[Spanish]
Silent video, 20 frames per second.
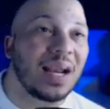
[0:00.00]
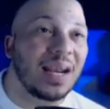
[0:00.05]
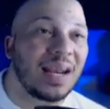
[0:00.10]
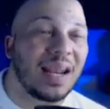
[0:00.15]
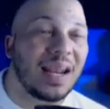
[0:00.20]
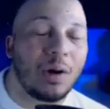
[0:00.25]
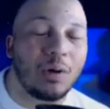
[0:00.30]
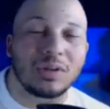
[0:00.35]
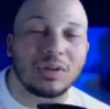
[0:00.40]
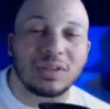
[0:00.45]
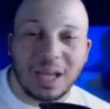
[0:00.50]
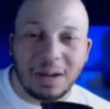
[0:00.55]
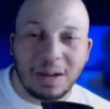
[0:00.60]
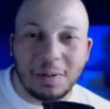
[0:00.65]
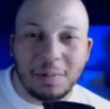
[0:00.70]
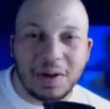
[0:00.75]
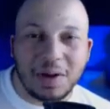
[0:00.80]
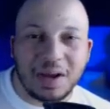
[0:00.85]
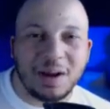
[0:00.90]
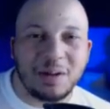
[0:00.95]
la
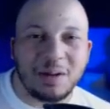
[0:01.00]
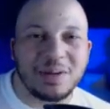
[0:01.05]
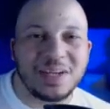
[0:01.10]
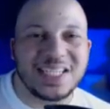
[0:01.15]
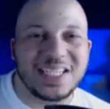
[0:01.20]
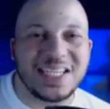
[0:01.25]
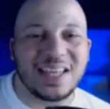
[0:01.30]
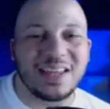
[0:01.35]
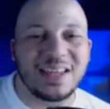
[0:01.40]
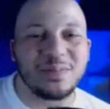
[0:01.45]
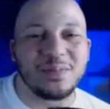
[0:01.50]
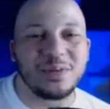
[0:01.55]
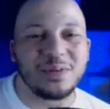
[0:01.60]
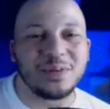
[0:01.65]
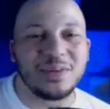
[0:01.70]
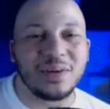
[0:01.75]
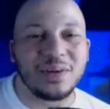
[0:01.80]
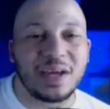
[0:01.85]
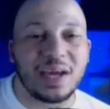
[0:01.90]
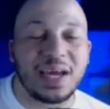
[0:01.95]
octava maravilla del
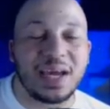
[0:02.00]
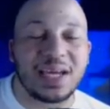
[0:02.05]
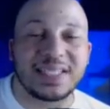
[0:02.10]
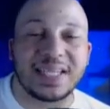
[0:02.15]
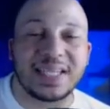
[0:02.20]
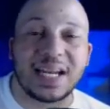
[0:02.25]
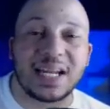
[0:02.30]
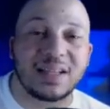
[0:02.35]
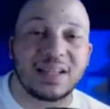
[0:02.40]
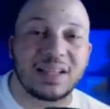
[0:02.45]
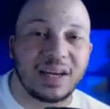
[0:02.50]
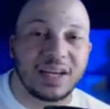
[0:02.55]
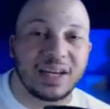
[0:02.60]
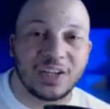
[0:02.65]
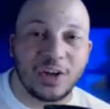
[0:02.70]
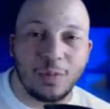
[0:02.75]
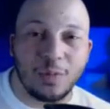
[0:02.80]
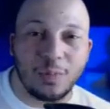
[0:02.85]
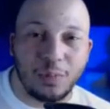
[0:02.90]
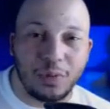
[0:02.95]
mundo, que es el interés
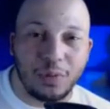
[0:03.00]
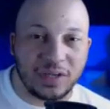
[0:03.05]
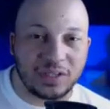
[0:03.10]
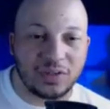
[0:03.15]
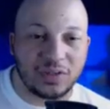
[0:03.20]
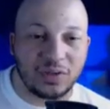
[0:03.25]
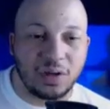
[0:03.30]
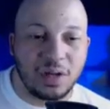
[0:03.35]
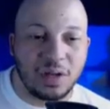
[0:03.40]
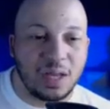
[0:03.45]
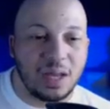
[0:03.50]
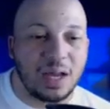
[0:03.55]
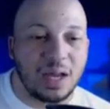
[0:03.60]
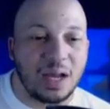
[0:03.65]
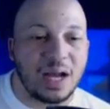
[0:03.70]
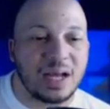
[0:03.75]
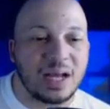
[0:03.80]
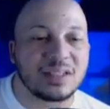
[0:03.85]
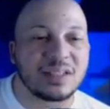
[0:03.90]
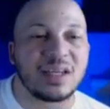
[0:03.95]
compuesto.
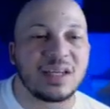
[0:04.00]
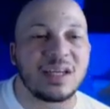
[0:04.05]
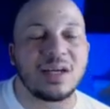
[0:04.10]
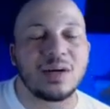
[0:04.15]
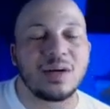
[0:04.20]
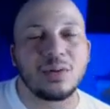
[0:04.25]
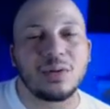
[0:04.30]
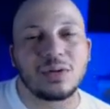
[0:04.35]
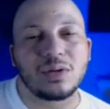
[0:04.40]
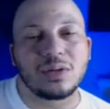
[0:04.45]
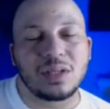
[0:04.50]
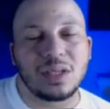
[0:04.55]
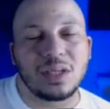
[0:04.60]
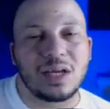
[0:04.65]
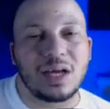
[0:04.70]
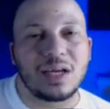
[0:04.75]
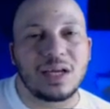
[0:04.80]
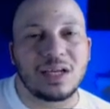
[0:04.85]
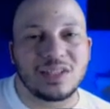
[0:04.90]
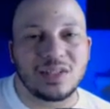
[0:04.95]
Hace unos
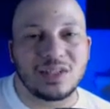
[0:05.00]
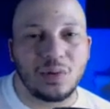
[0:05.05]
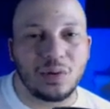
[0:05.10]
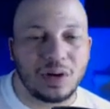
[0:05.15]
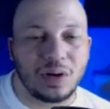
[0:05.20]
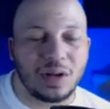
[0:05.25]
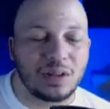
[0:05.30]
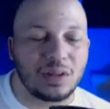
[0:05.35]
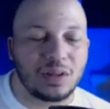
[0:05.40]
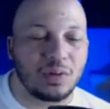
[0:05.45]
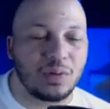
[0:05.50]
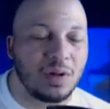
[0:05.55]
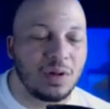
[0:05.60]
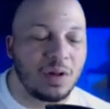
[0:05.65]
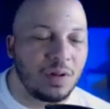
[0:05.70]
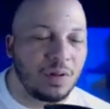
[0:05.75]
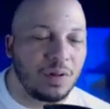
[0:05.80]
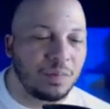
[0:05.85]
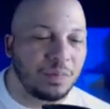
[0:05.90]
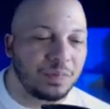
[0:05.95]
días hice un reto
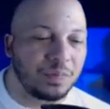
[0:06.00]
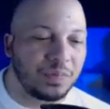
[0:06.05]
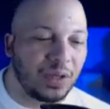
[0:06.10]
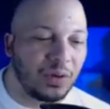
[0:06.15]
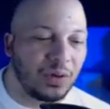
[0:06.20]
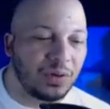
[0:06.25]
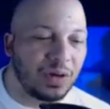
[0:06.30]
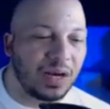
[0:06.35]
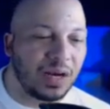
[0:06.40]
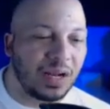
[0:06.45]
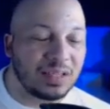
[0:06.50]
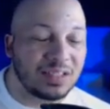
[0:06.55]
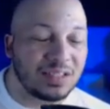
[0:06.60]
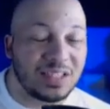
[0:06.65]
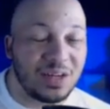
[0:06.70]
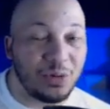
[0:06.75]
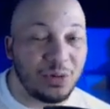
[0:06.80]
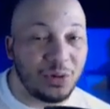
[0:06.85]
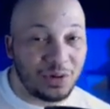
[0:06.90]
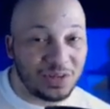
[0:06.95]
de una
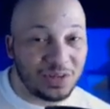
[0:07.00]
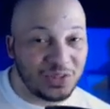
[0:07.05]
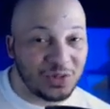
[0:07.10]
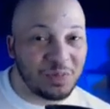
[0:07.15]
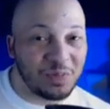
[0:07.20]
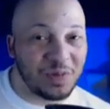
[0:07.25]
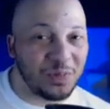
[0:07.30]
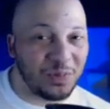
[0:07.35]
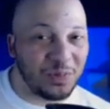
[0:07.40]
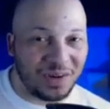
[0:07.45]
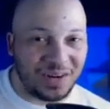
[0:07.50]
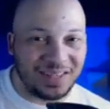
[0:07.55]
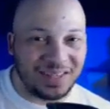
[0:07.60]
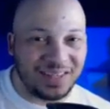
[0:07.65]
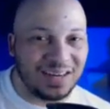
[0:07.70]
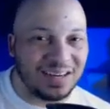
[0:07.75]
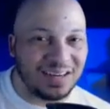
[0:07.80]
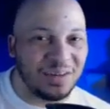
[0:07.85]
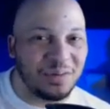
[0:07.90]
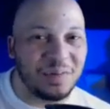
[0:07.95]
alcancía, bueno, hace un mes porque
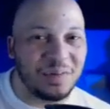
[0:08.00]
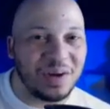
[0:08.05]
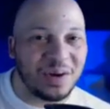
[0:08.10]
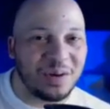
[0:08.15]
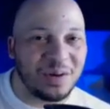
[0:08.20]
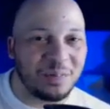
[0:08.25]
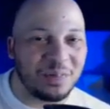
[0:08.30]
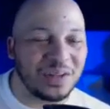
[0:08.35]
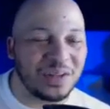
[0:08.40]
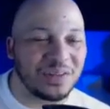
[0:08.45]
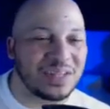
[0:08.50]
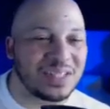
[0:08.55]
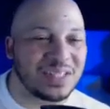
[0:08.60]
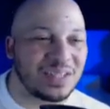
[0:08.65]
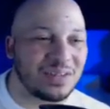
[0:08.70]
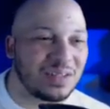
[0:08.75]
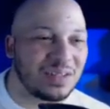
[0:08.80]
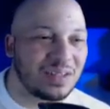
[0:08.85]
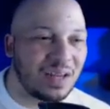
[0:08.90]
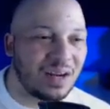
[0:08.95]
tardé un mes completo
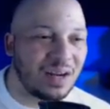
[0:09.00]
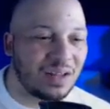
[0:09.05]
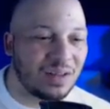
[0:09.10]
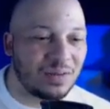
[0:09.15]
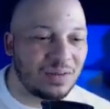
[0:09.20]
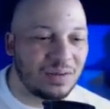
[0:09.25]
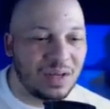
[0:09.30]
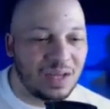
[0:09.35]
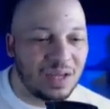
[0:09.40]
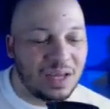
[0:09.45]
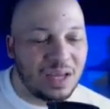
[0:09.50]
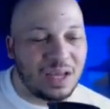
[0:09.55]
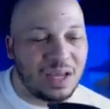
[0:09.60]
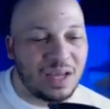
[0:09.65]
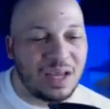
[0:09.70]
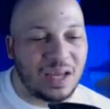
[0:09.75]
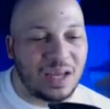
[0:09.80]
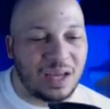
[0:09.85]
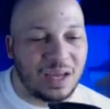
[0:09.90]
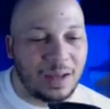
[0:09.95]
haciendo este reto,
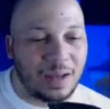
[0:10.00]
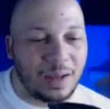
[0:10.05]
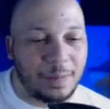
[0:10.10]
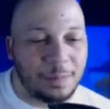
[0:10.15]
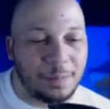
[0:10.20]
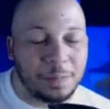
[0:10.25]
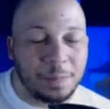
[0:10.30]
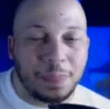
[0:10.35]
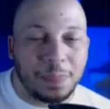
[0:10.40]
eh,